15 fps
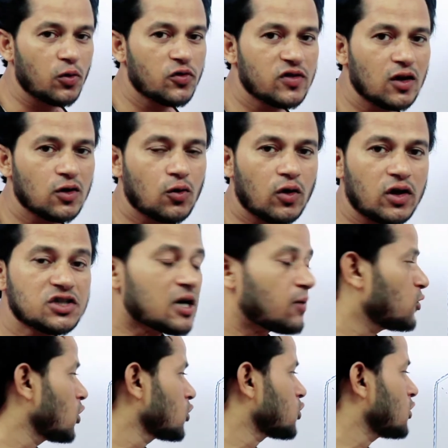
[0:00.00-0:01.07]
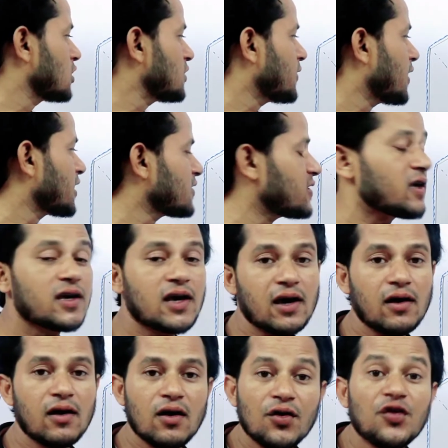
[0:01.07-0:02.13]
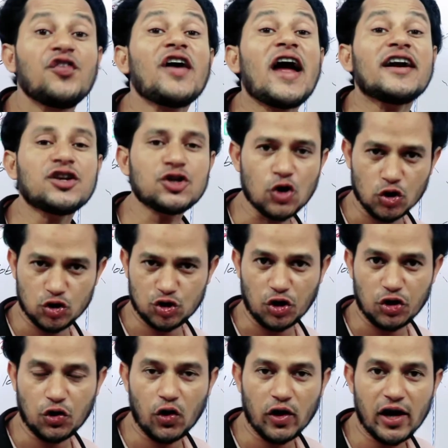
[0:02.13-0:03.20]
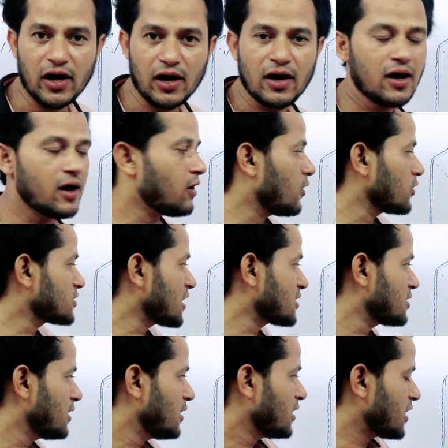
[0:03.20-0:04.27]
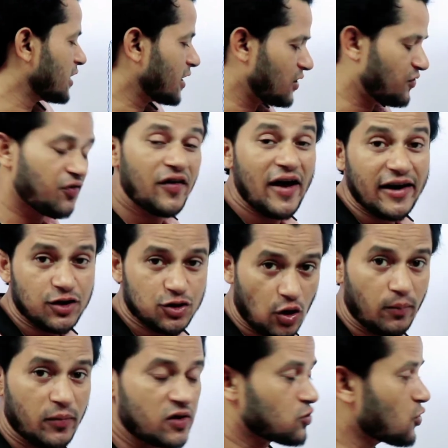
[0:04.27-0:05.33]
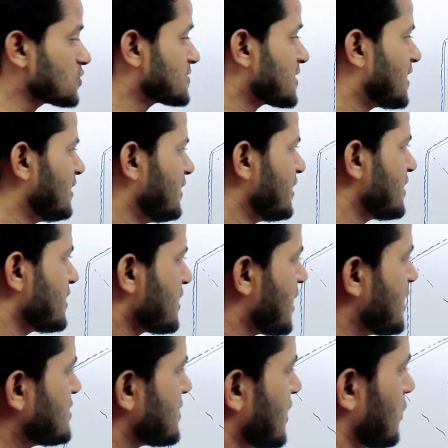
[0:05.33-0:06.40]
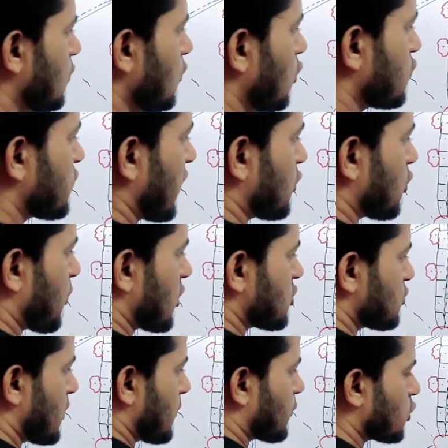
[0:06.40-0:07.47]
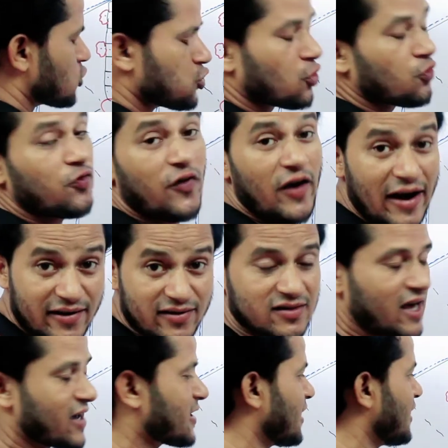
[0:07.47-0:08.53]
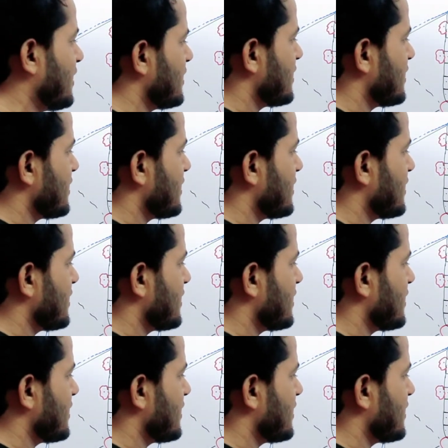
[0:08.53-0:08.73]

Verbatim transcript: অবস্থান করে যা মূলত লিভারে থেকে ফ্যাট সঞ্চয় করে অর্থাৎ এখানে ফ্যাট সমৃদ্ধ সেল এই সেলগুলোর সাইটোপ্লাজমে প্রচুর ফ্যাট থাকে